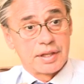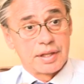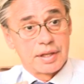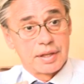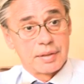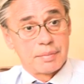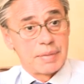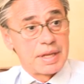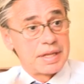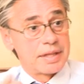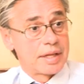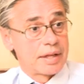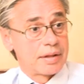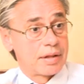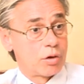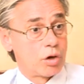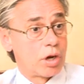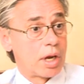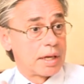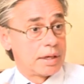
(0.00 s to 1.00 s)
de venta
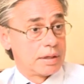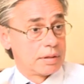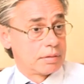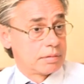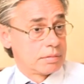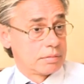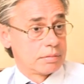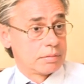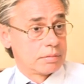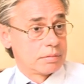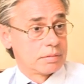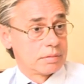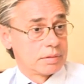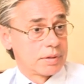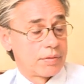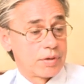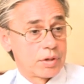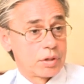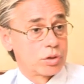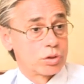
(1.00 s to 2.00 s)
de online.
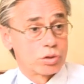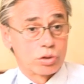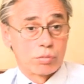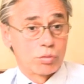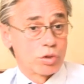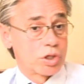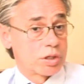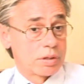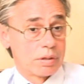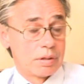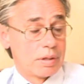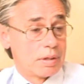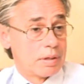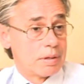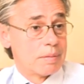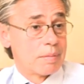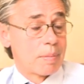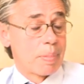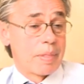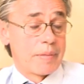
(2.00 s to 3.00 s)
Es decir, nosotros somos
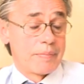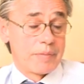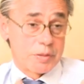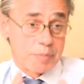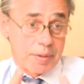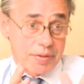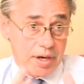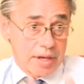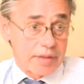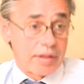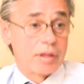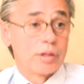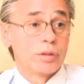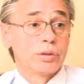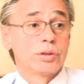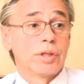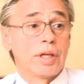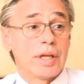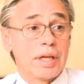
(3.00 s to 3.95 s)
especializados